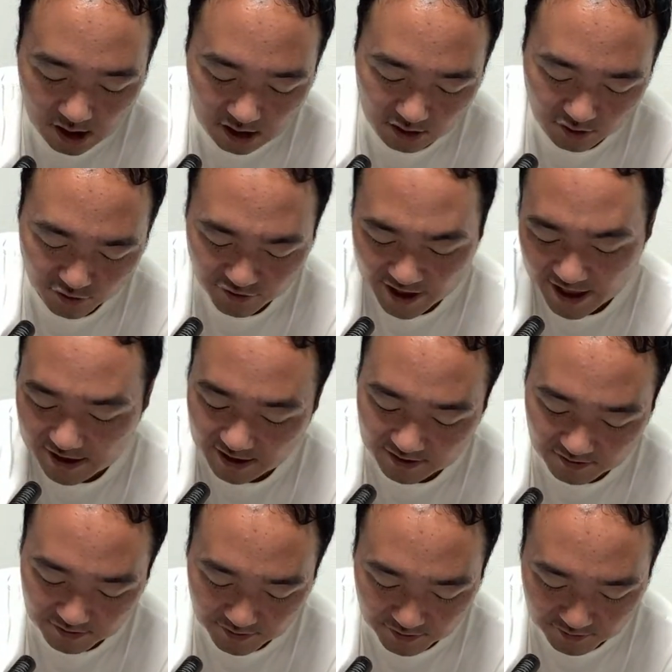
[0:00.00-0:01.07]
野中
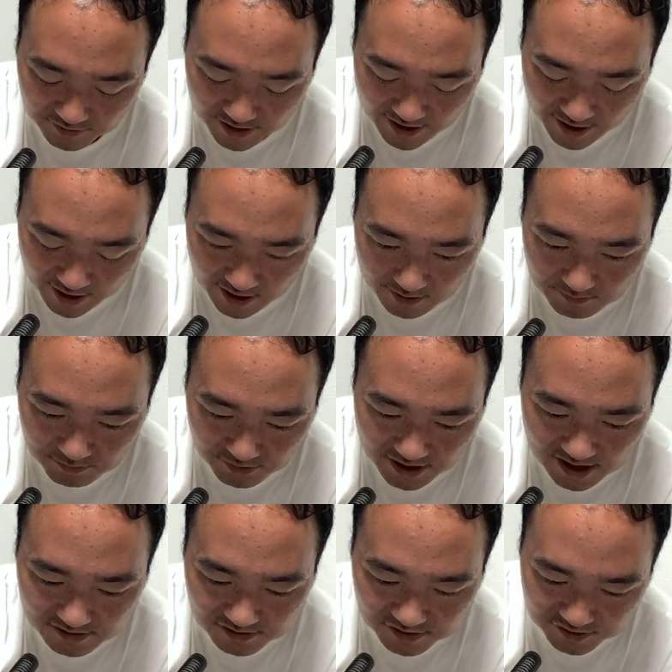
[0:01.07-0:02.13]
のような部
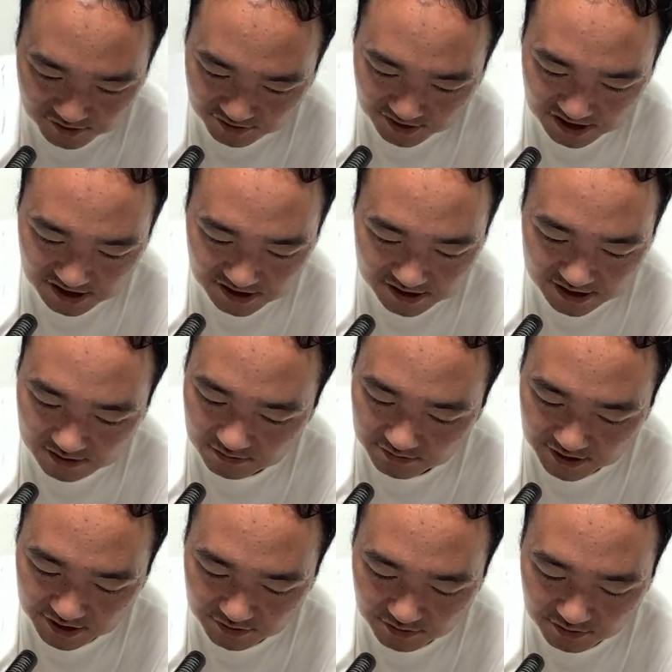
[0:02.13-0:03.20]
落出身者を
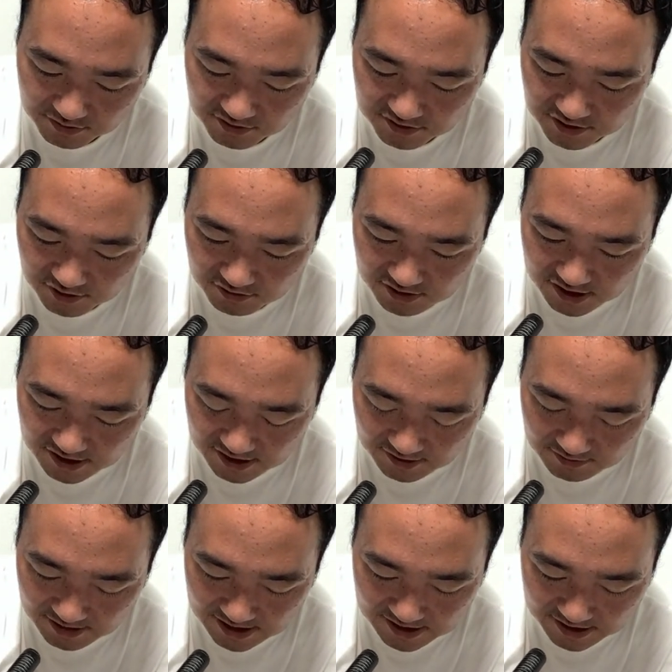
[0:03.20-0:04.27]
日本の総理
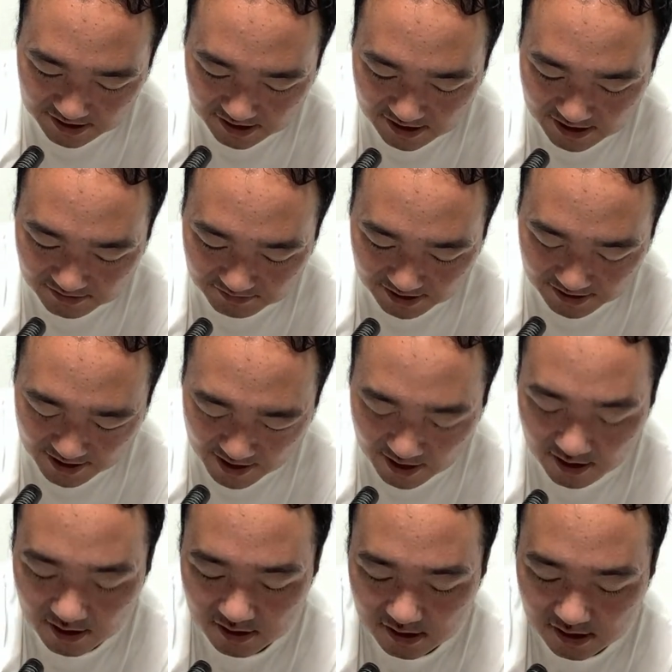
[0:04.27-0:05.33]
にはできないわ
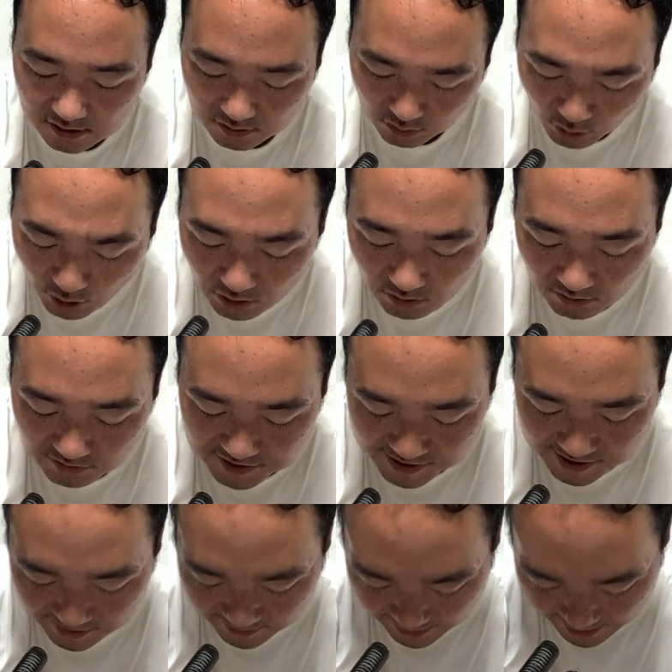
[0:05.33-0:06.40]
な、とおっ
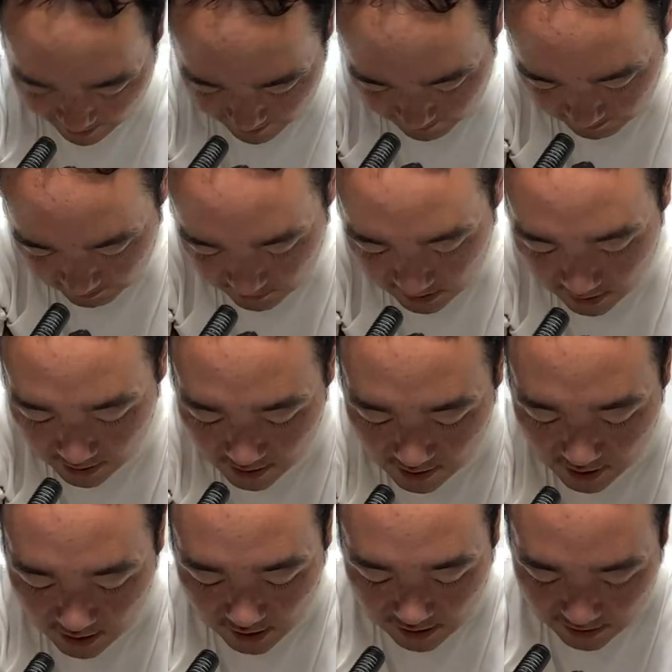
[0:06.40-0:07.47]
しゃった。
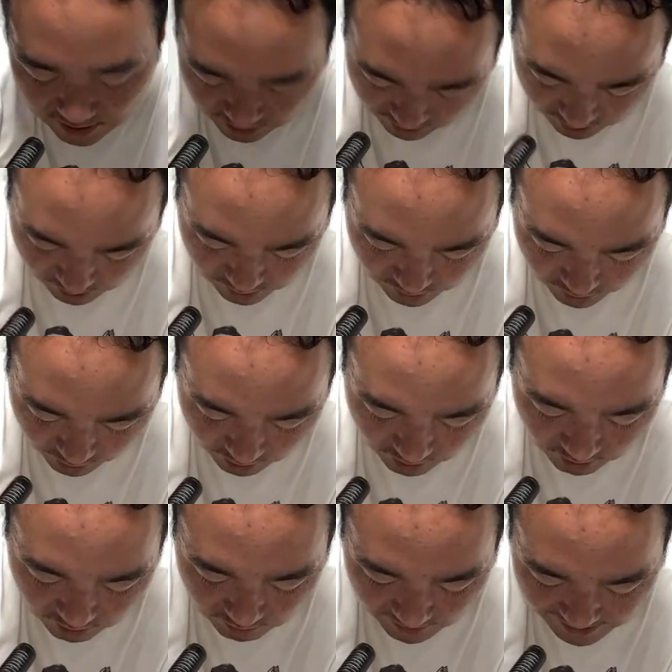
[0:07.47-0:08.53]
そのこと
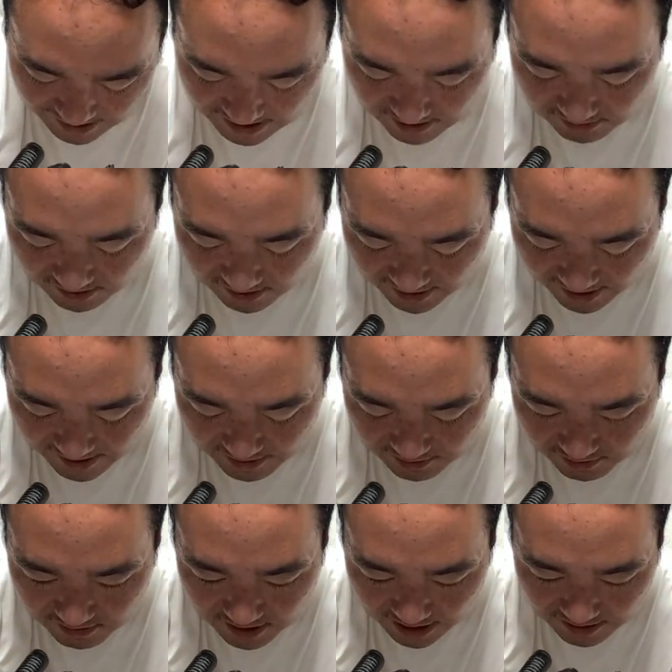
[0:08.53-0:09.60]
を私は大誘
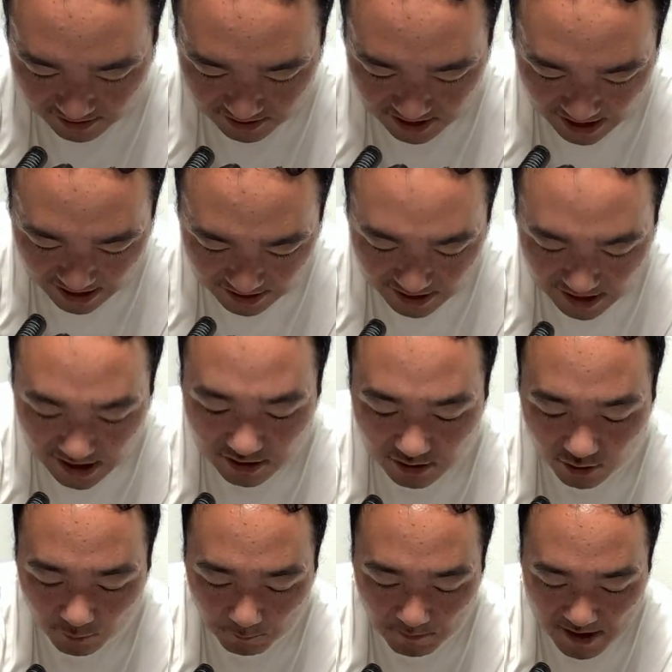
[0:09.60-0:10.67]
拐の3人
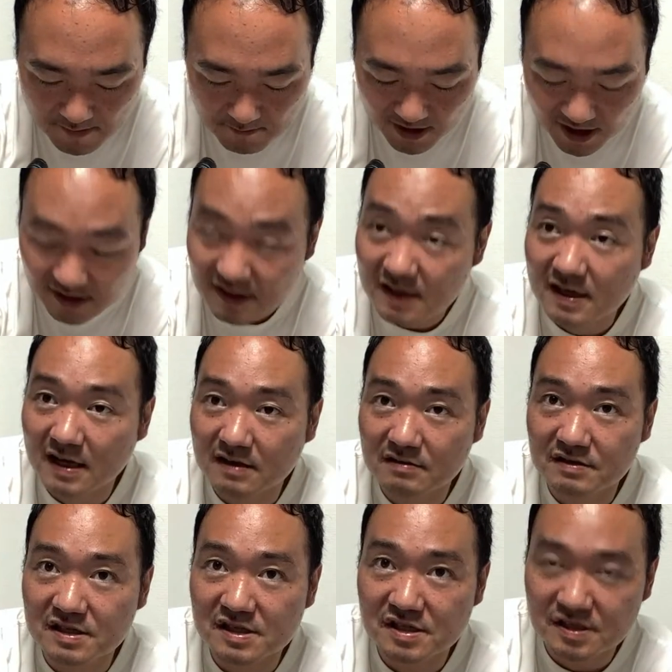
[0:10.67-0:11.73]
のメンバーに確
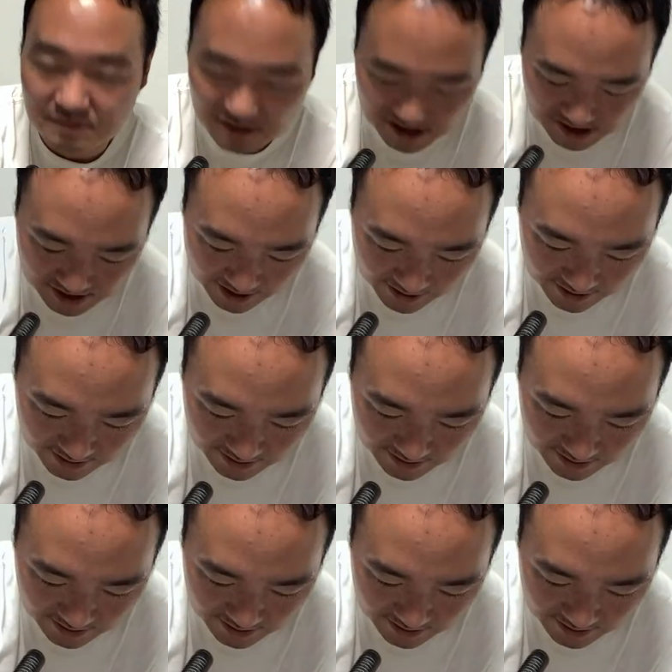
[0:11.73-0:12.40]
認しました。